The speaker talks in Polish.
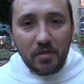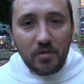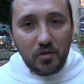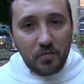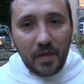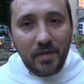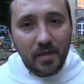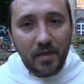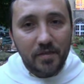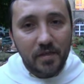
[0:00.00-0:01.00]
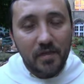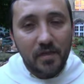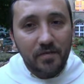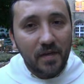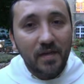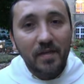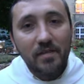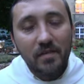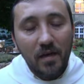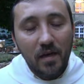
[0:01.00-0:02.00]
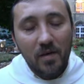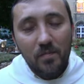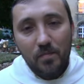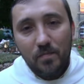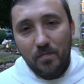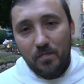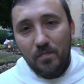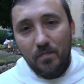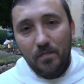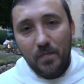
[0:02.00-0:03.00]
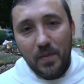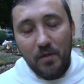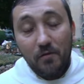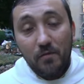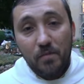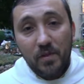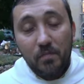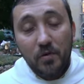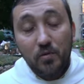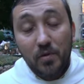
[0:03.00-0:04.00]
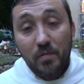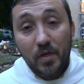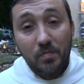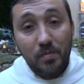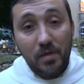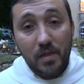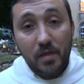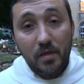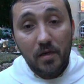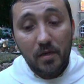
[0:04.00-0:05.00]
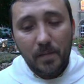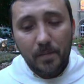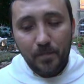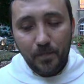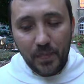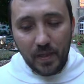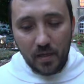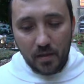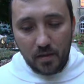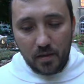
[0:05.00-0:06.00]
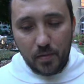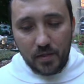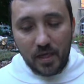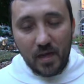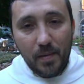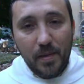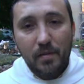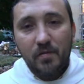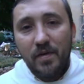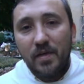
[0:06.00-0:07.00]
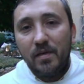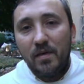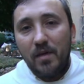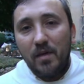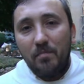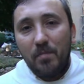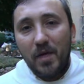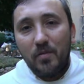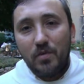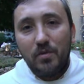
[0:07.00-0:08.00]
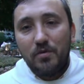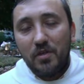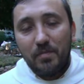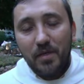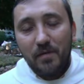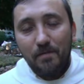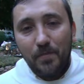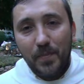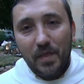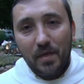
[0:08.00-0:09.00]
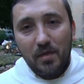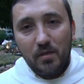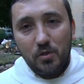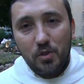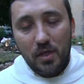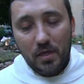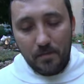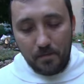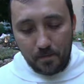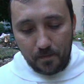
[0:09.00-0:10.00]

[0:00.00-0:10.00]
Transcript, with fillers: to święte nasienie Ewangelii mm, spośród swoich bliskich. Spotkania masowe mają to do siebie, że